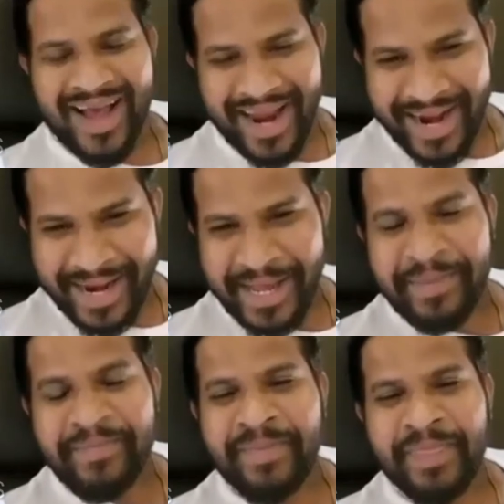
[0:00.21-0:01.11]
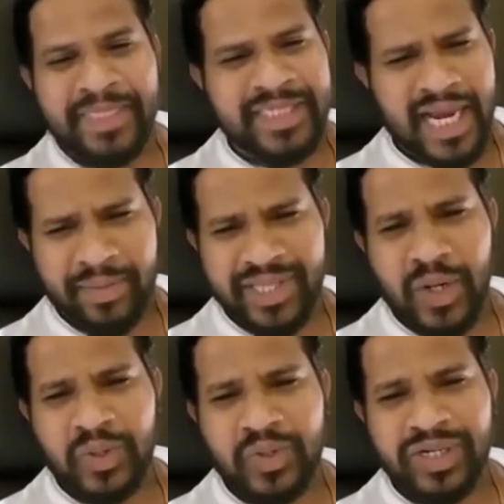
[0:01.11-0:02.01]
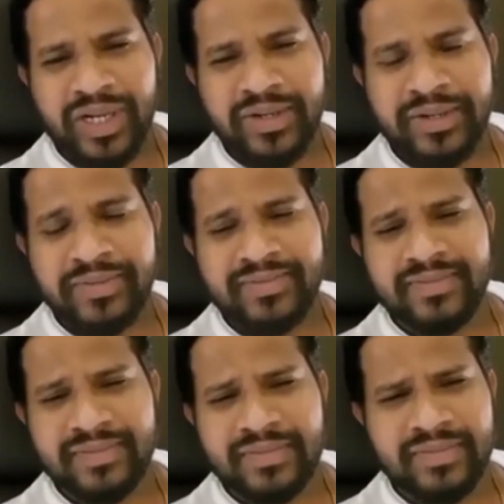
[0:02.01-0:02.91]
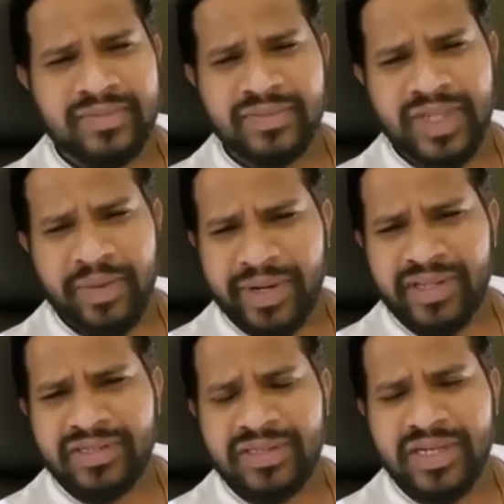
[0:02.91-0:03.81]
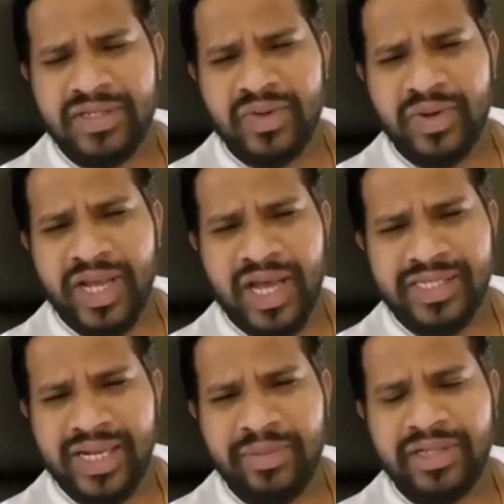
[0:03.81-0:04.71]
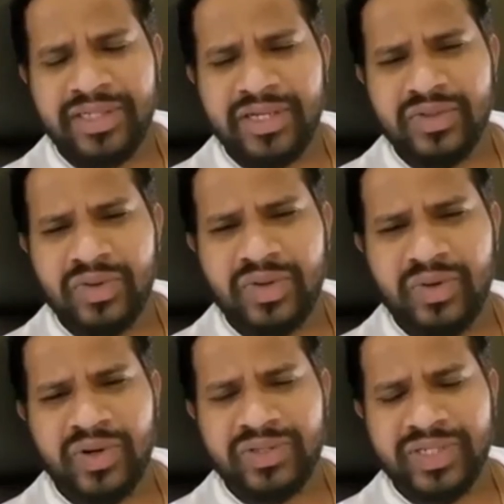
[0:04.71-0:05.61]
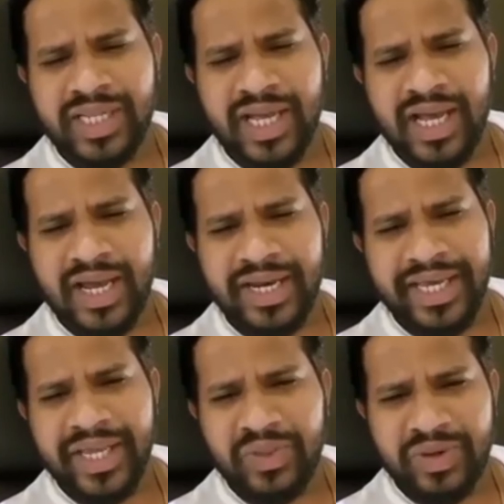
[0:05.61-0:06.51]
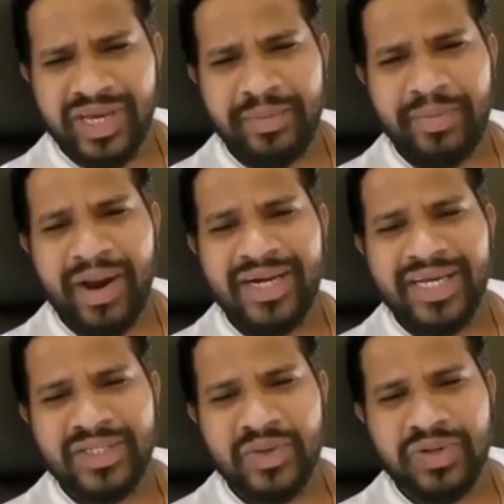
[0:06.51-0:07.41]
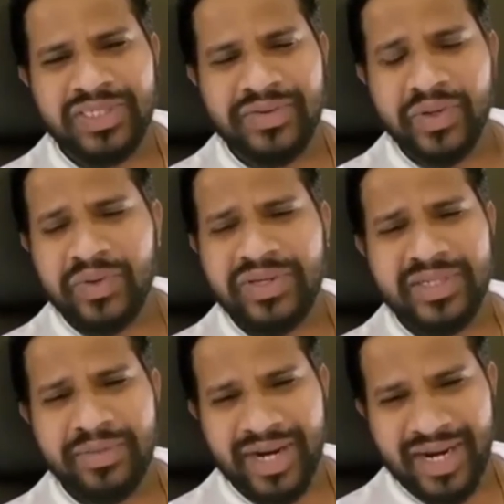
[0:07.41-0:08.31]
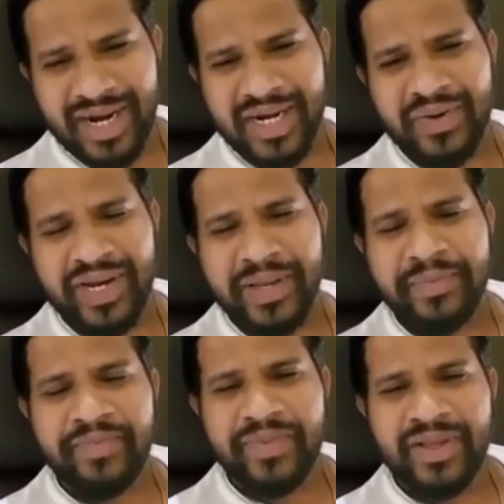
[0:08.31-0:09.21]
హాయ్ అండి చాలామంది అడుగుతుంటారు జబర్దస్త్ చేసుకొని ఆ సినిమాలు చేసుకుంటూ ఉండొచ్చు కదా నీకెందుకు ఈ పాలిటిక్స్ గురించి వీటి గురించి మాట్లాడడం అని